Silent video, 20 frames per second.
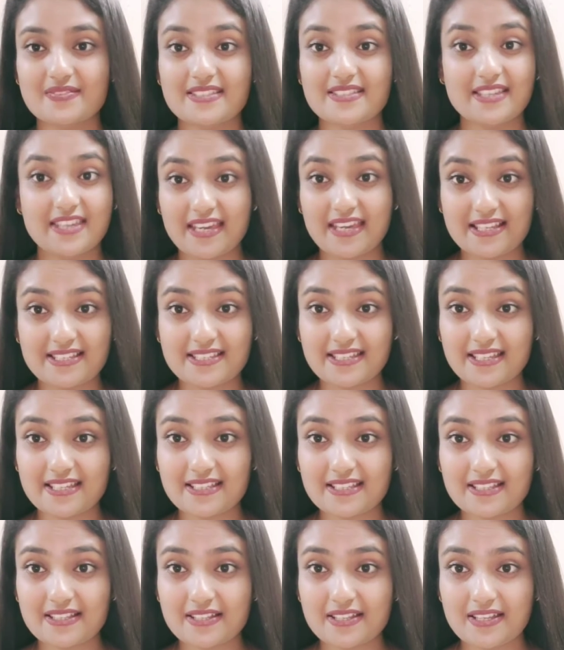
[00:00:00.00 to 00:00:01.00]
খেয়েছে
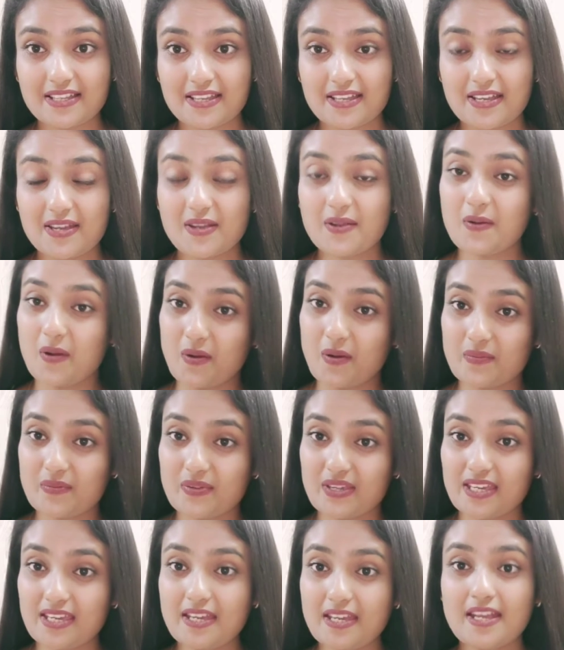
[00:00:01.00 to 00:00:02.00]
কফি
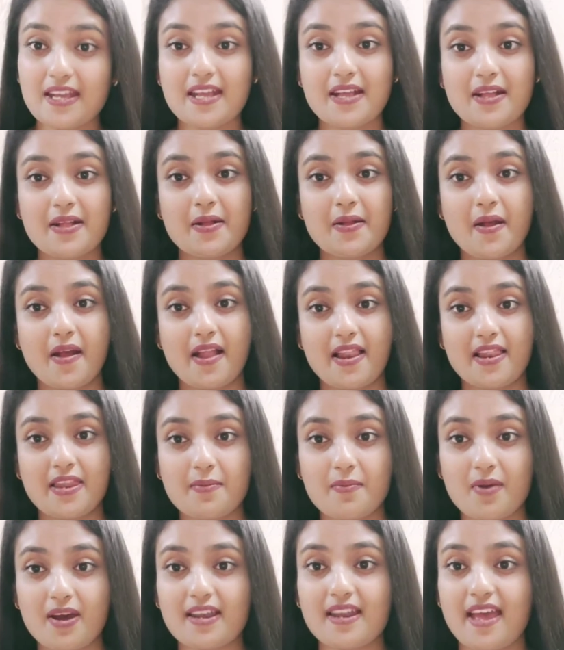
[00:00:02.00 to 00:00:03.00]

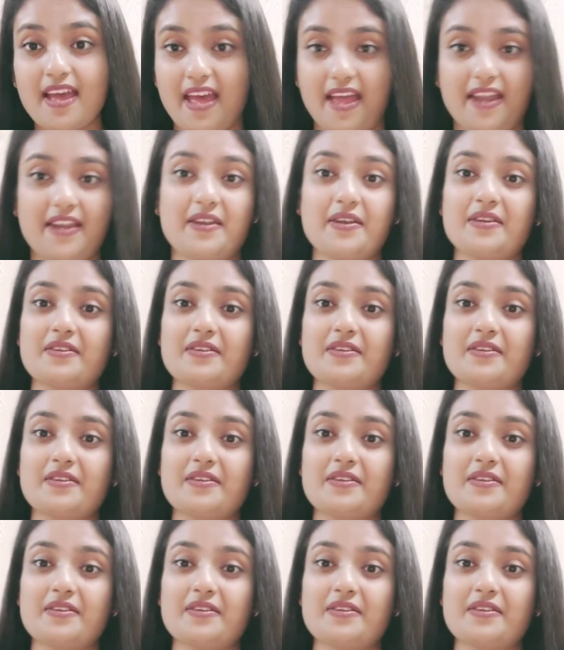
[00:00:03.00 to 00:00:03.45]
লিমন অ্যান্ড